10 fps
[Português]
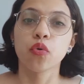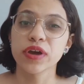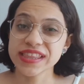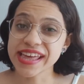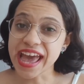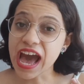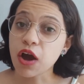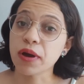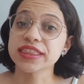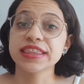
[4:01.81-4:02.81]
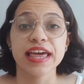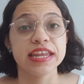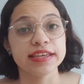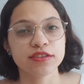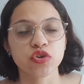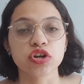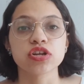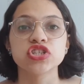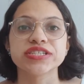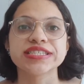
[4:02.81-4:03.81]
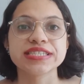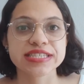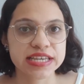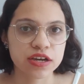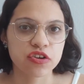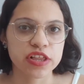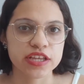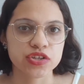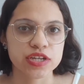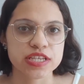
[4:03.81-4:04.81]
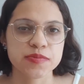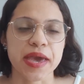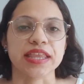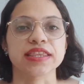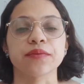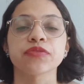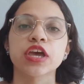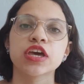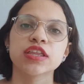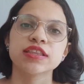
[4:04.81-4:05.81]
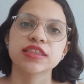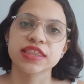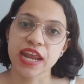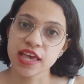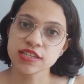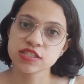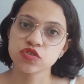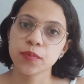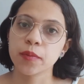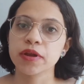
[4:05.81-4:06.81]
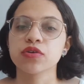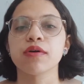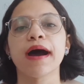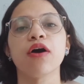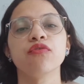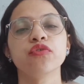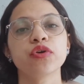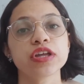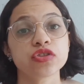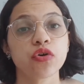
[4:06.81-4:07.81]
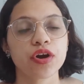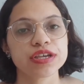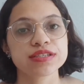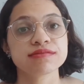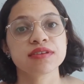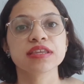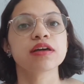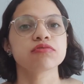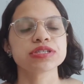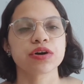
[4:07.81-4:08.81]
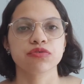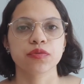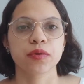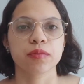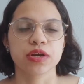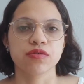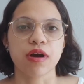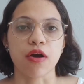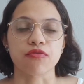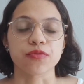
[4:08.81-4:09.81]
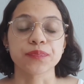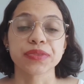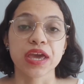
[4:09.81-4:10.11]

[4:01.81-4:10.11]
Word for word: O ideal é ter em torno de cinco leitores beta, três do público-alvo e dois que não são do público-alvo